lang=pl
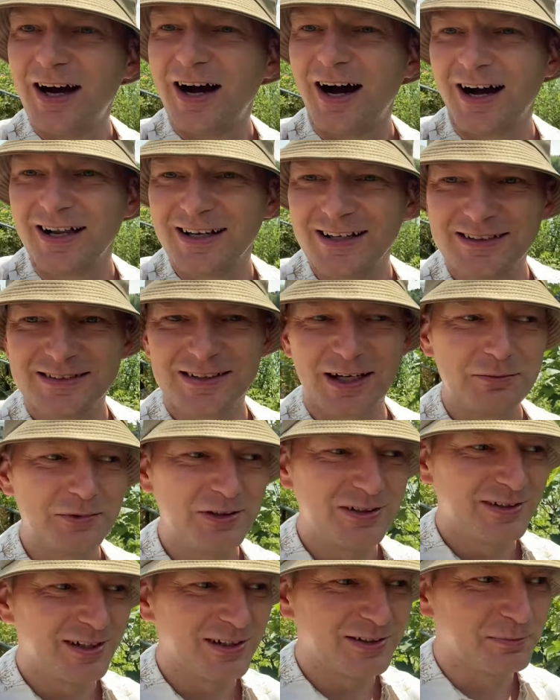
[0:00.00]
ale
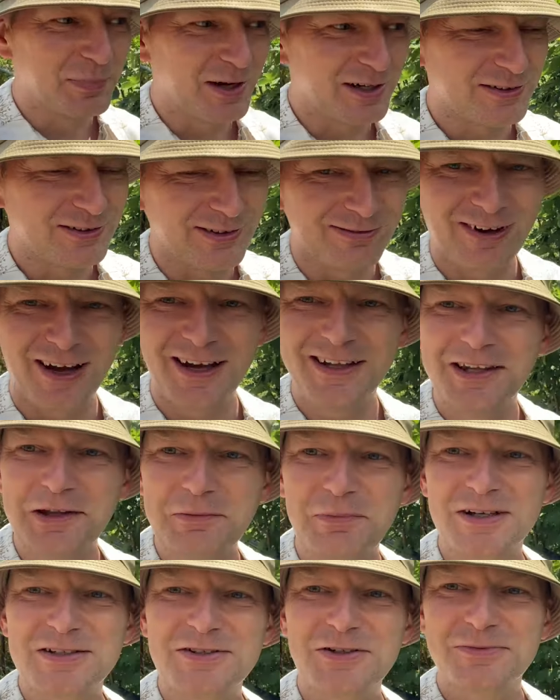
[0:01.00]
zamysł jest bardzo fajny,
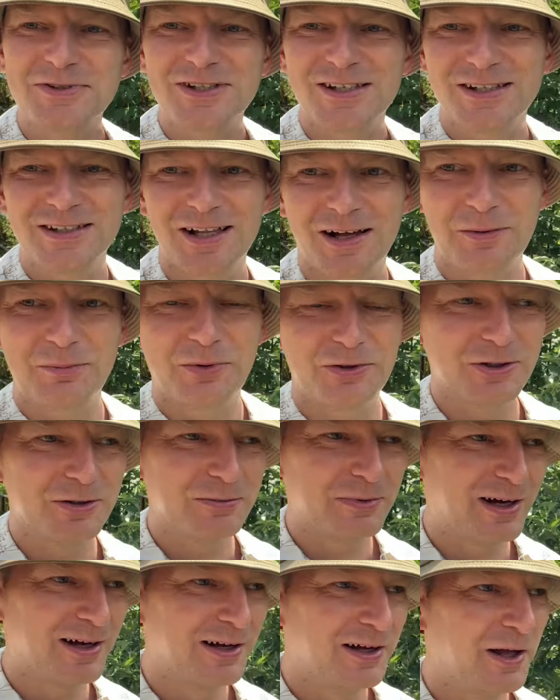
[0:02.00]
bardzo mi się ten akt
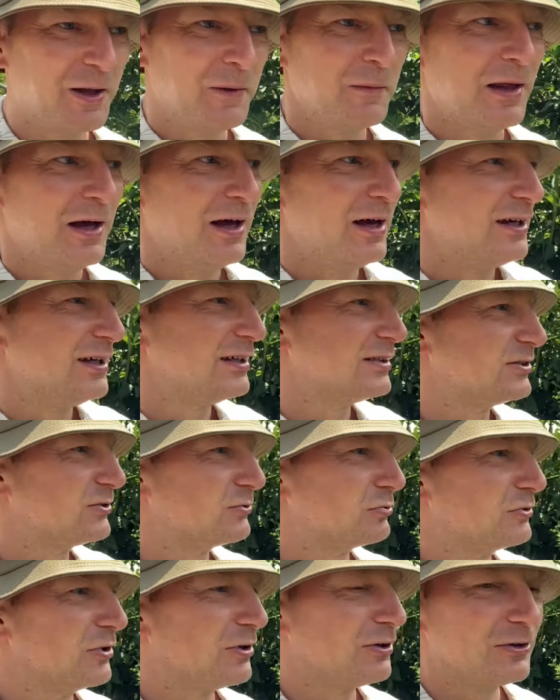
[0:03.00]
podoba. Jest
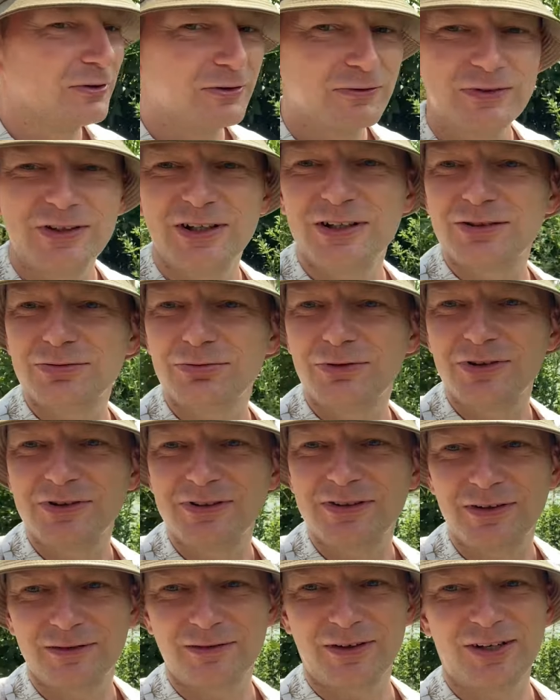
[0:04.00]
cudowne
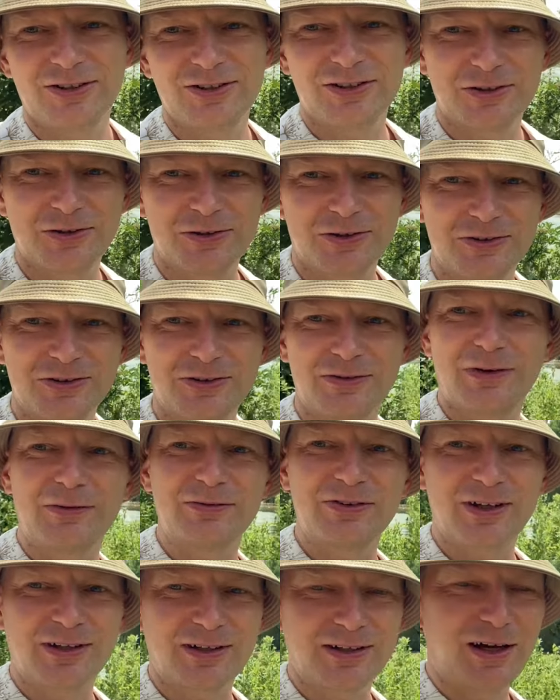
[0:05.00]
słońce, wreszcie gorące w
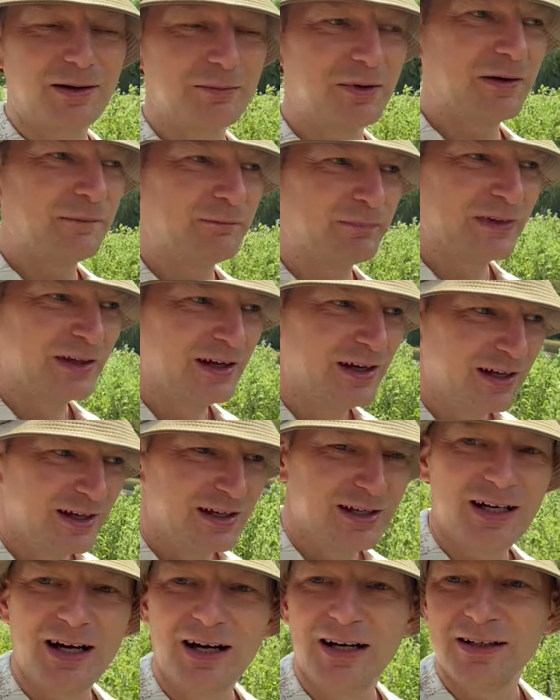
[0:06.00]
Amsterdamie.
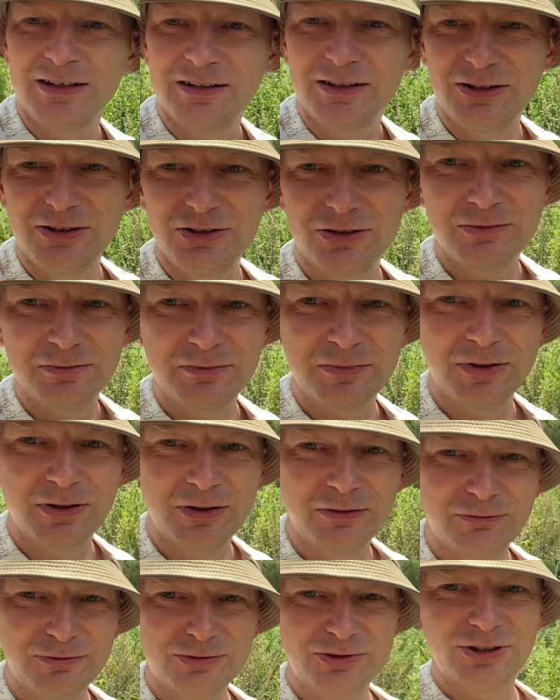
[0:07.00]
Ja niczym
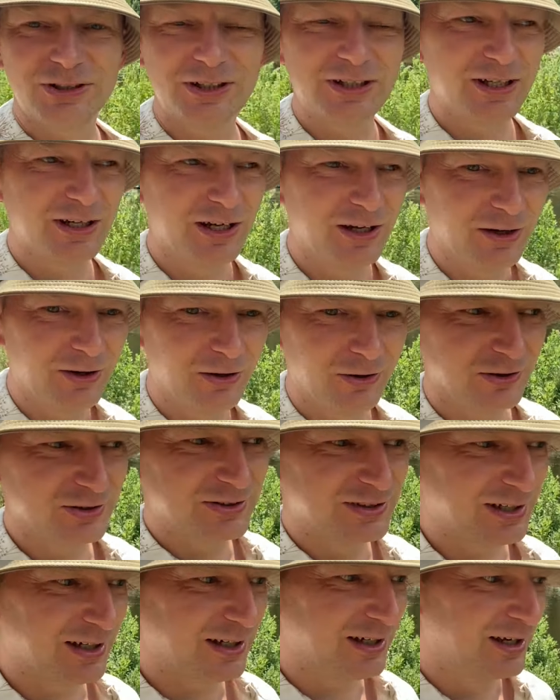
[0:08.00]
buczyki
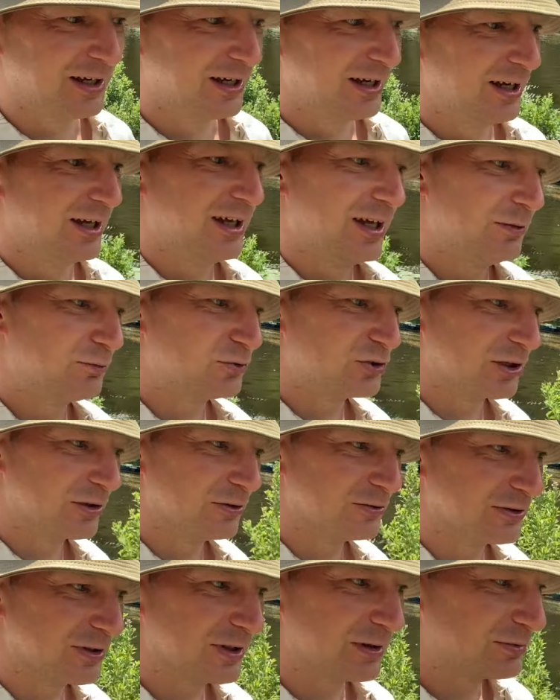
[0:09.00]
chodzę i
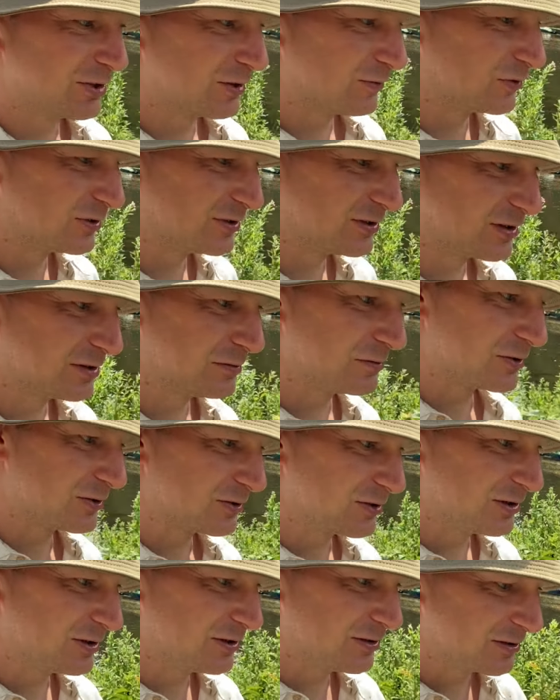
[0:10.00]
przyglądam się wszystkim
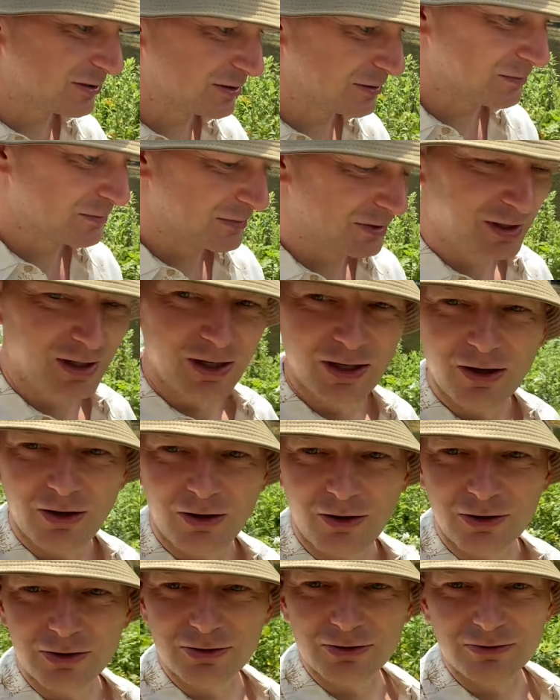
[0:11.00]
roślinkom.
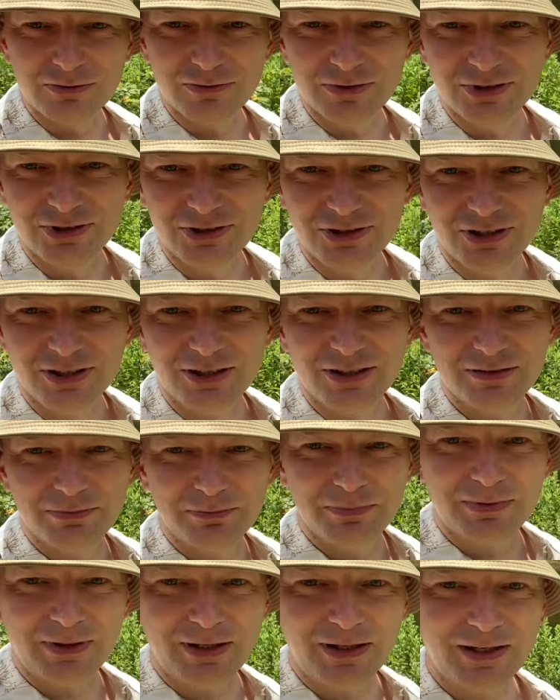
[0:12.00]
O, tu widzicie, jest
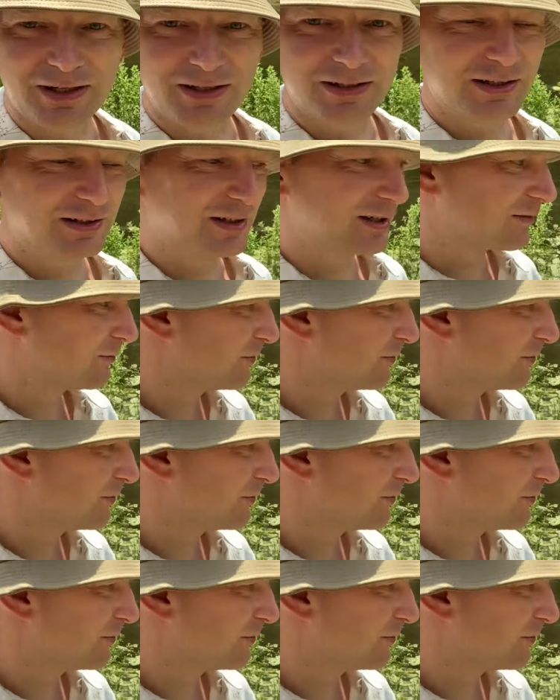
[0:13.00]
pięknie nad